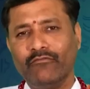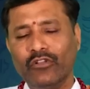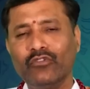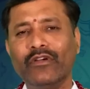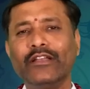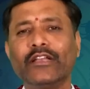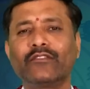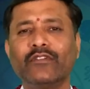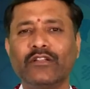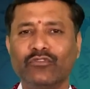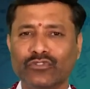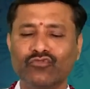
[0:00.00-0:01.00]

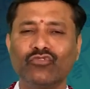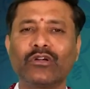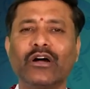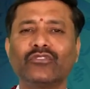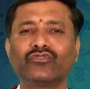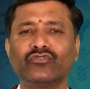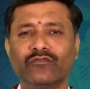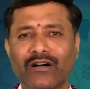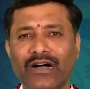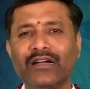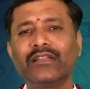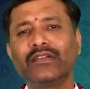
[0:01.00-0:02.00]
విలువైనటువంటి వస్తువులు కావచ్చు
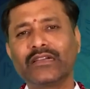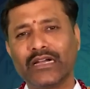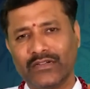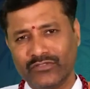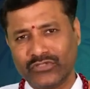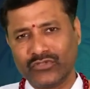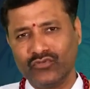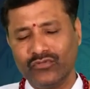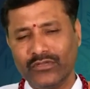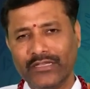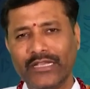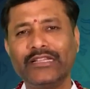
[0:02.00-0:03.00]
వాహనం కావచ్చు
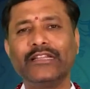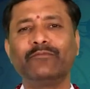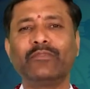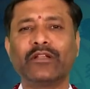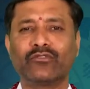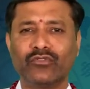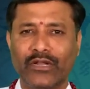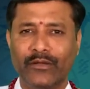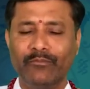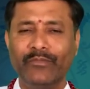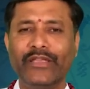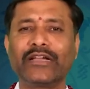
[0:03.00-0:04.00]
ఏదైనప్పటికి కూడా
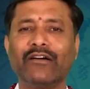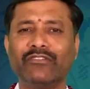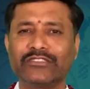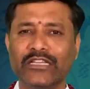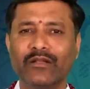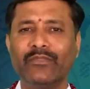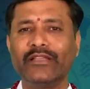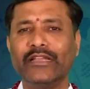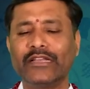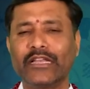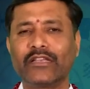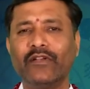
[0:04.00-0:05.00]
మీకు
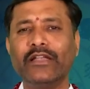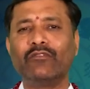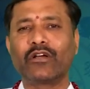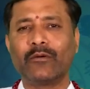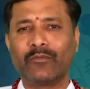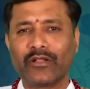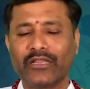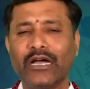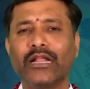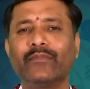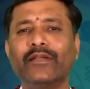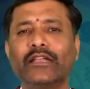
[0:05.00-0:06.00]
అవసరమయ్యేటటువంటి ఒక
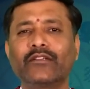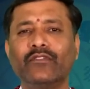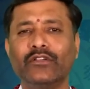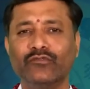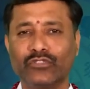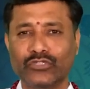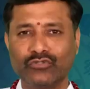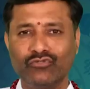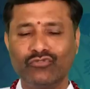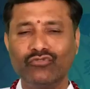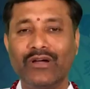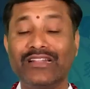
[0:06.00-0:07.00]
ప్రధానమైనటువంటి
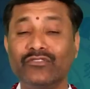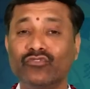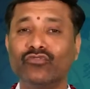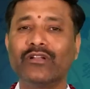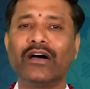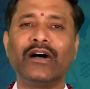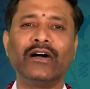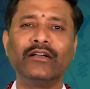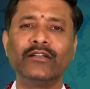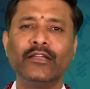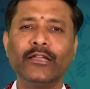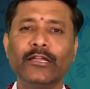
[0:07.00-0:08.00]
వస్తువును అది కూడా
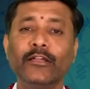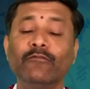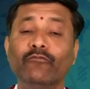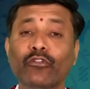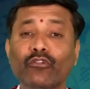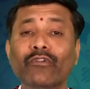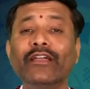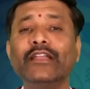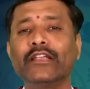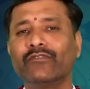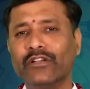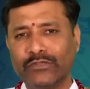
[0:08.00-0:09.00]

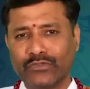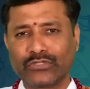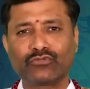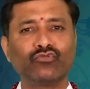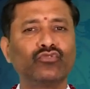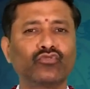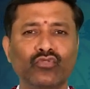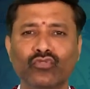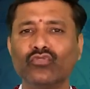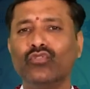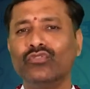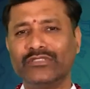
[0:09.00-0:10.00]
విలువైనటువంటి వస్తువును
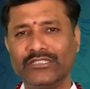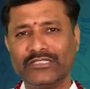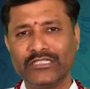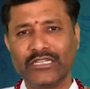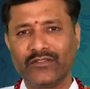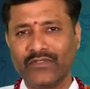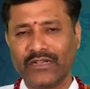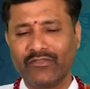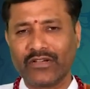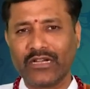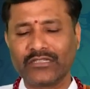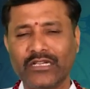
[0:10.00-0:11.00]
కొనుగోలు చేసేటటువంటి
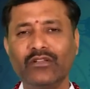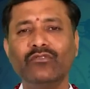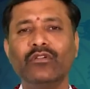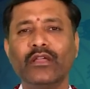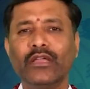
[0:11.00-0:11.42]
అవకాశాలు